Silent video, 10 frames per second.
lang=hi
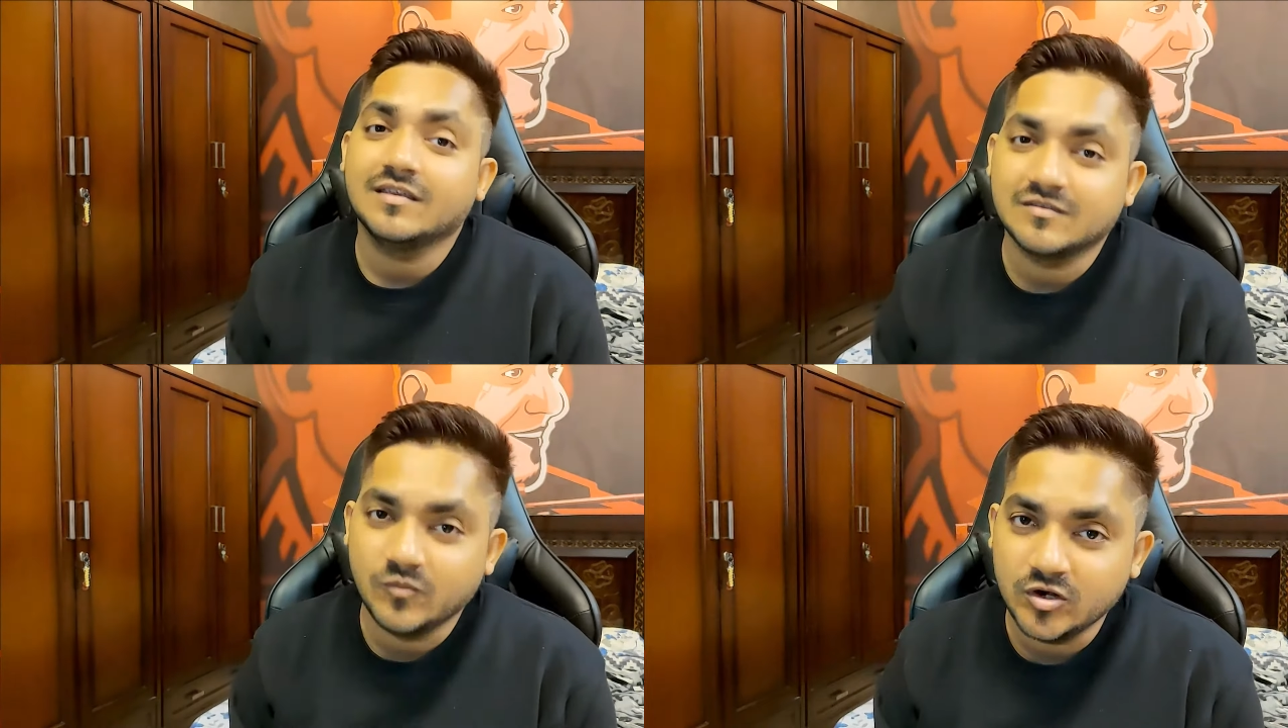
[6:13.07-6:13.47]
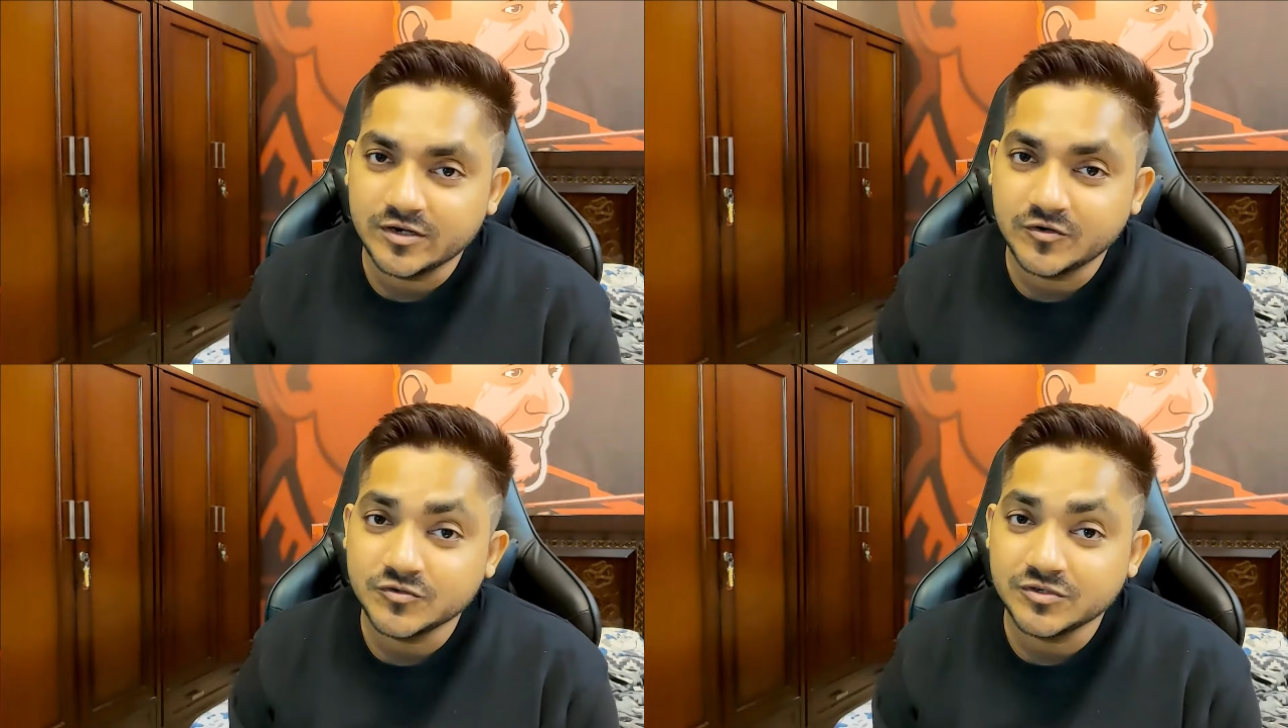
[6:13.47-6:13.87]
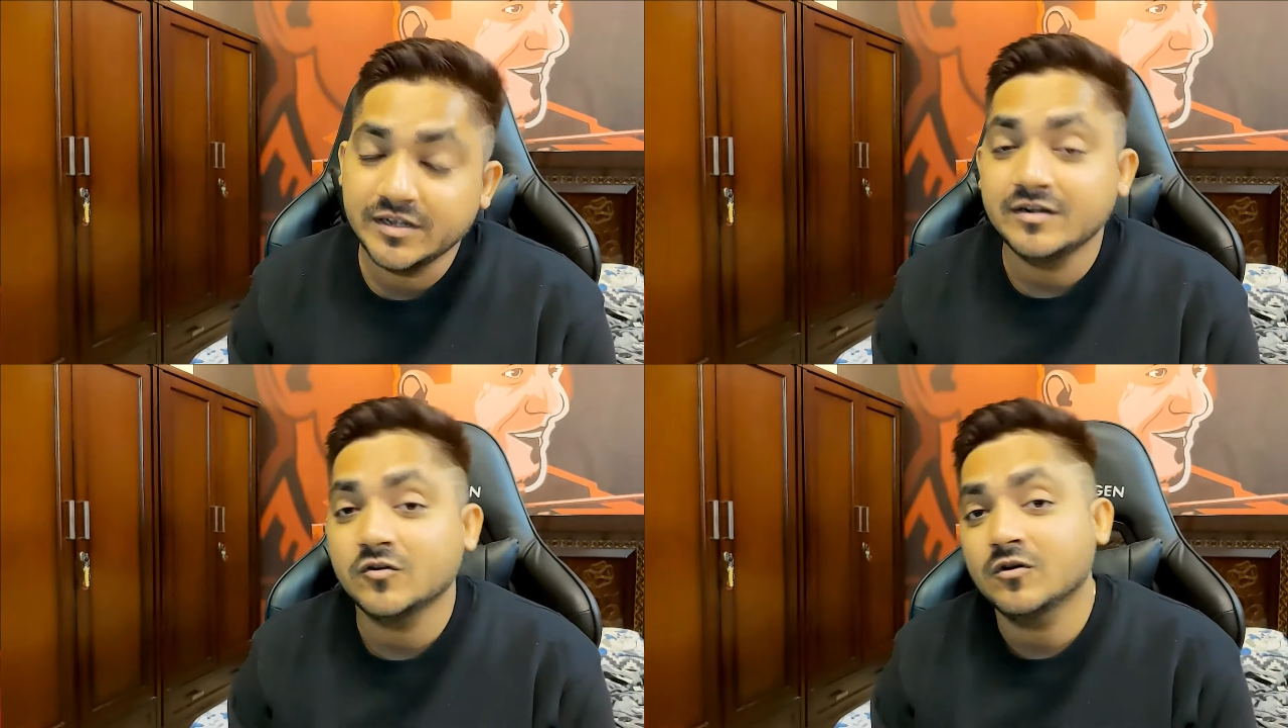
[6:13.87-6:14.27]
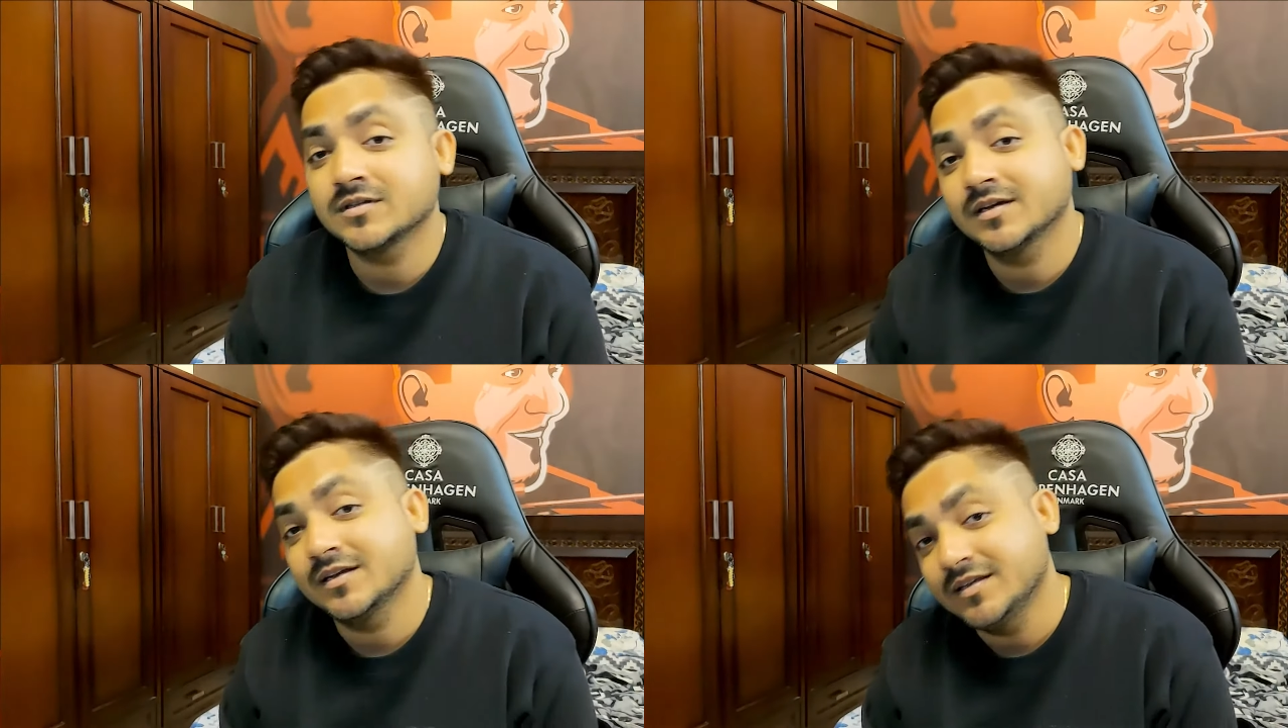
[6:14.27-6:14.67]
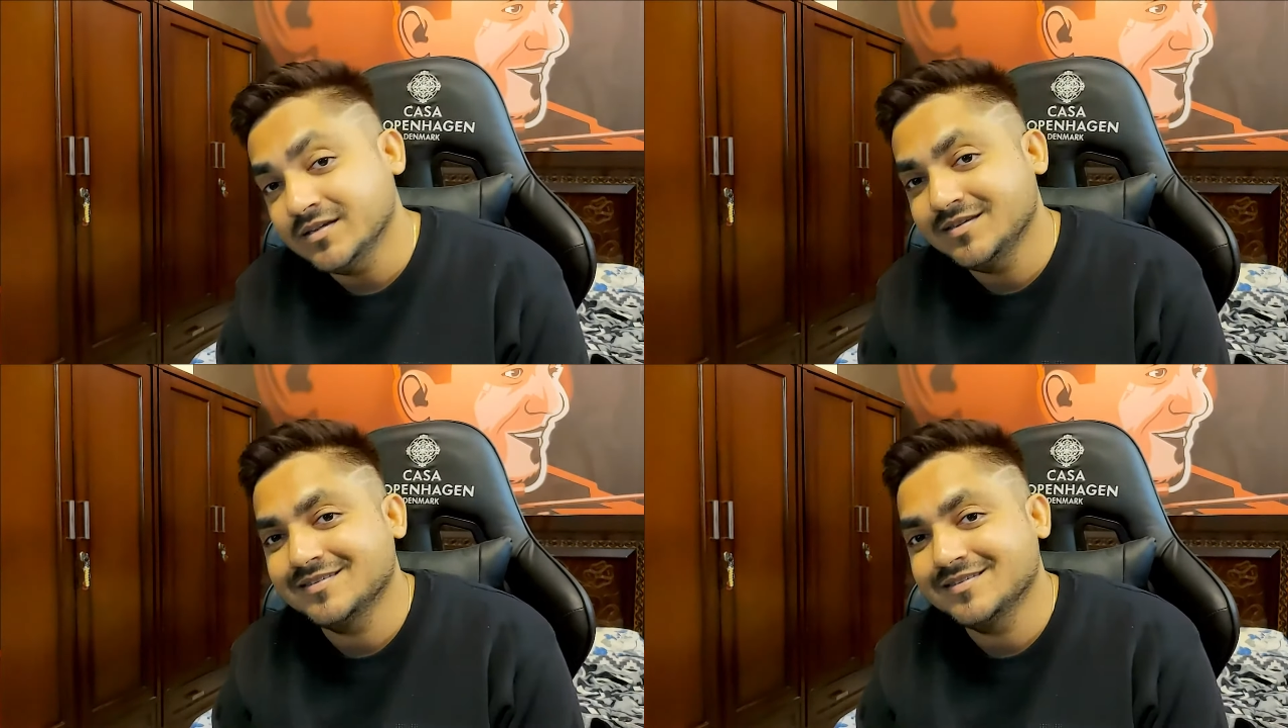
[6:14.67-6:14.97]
किस बॉलर को चुने टॉस अगर ये